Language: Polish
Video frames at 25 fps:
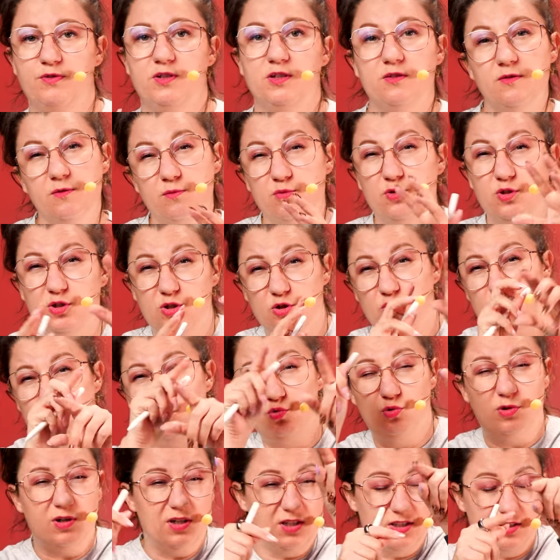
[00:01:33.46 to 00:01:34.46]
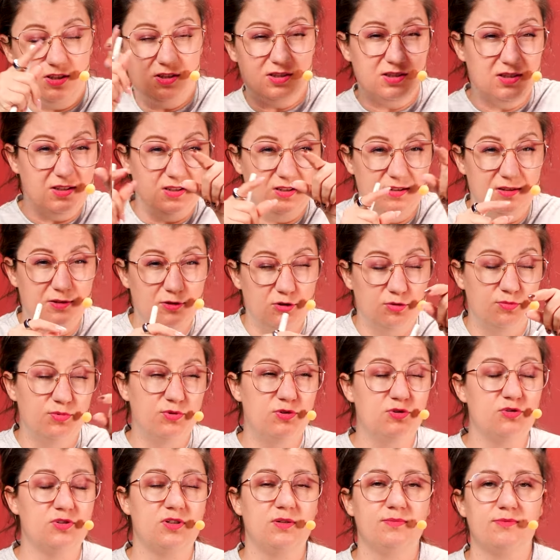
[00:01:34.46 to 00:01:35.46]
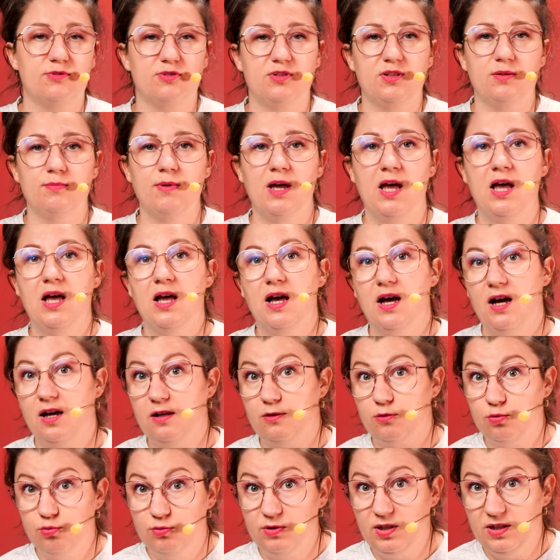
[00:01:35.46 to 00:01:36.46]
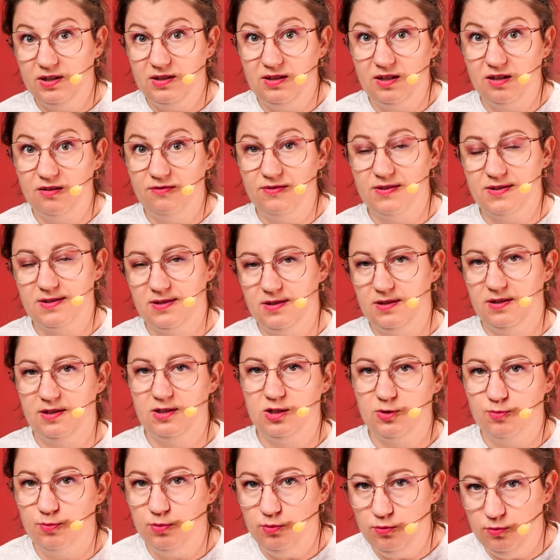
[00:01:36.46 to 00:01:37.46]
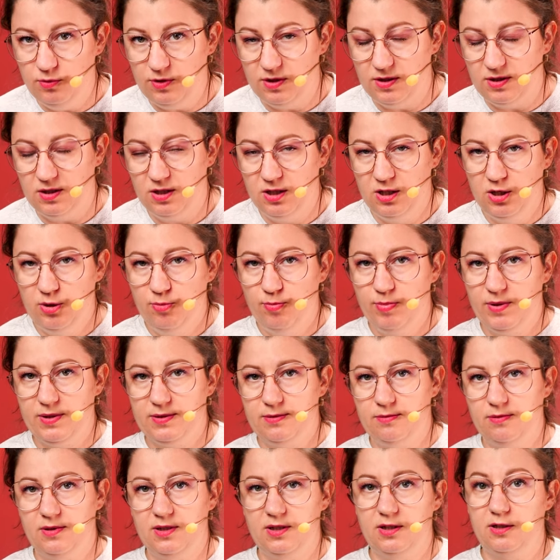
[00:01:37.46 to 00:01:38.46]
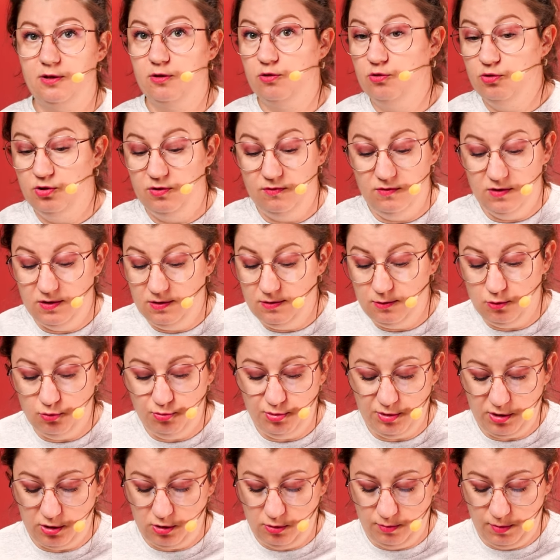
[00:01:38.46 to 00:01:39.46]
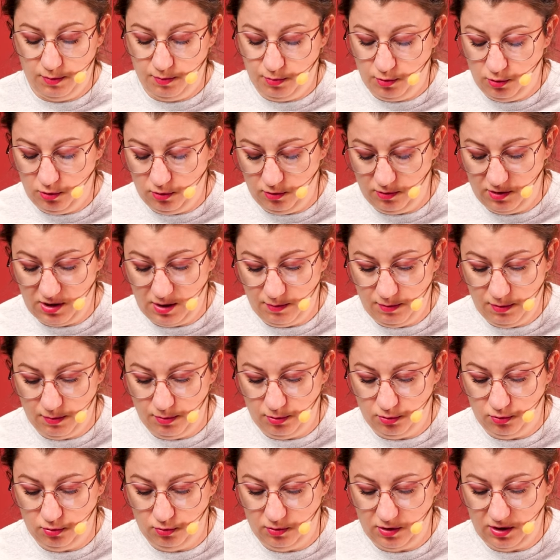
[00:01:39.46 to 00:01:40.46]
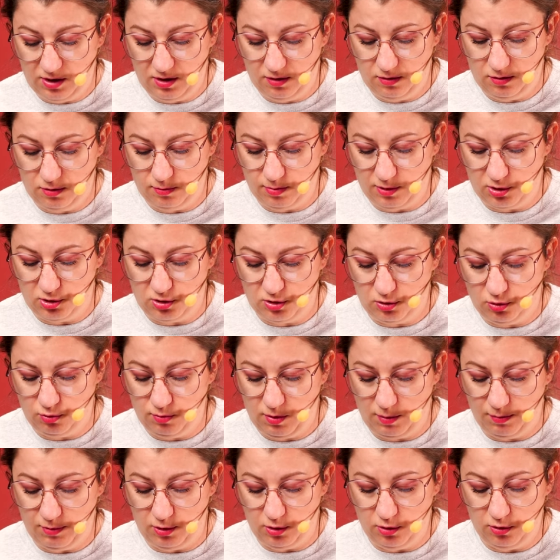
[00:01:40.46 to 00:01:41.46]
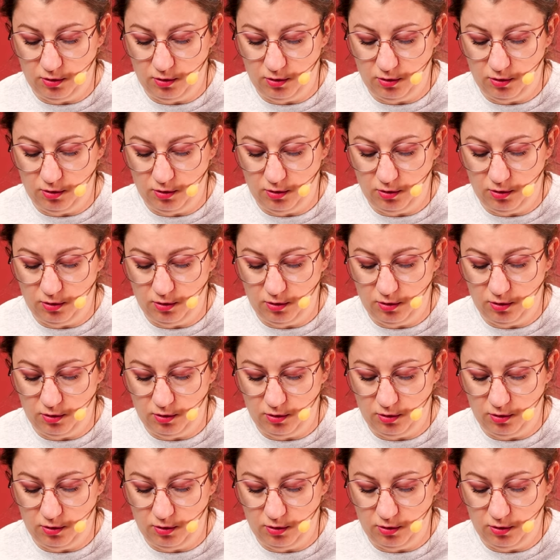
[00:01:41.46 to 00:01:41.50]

więc musicie szukać, screeny robić, coś tam, coś tam, a tutaj ta gwiazda eksponuje pazury, jakie nosi, więc super sobie poglądamy, bo tutaj, zobaczcie, tu mamy